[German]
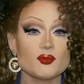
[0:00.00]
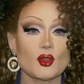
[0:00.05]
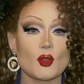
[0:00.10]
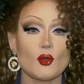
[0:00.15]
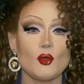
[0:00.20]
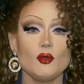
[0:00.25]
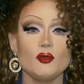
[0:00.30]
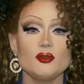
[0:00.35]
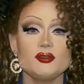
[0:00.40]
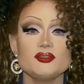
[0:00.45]

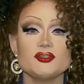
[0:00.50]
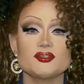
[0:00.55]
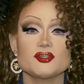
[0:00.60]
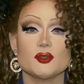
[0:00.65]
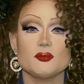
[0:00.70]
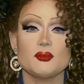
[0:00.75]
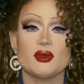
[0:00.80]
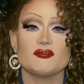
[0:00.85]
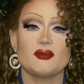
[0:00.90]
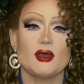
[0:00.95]
Und
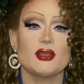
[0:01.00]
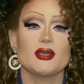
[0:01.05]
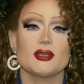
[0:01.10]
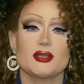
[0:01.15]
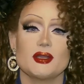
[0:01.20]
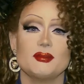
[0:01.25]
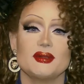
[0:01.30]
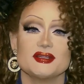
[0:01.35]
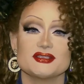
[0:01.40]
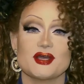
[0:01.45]
äh, man war ja
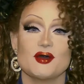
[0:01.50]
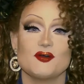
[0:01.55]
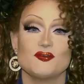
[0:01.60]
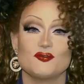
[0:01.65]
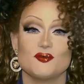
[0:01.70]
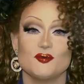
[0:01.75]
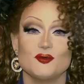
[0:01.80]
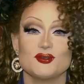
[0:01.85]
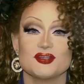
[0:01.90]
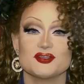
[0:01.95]
damals auch
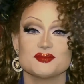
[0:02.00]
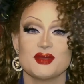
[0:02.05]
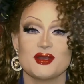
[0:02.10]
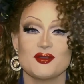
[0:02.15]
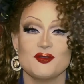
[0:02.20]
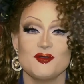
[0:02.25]
froh, dass man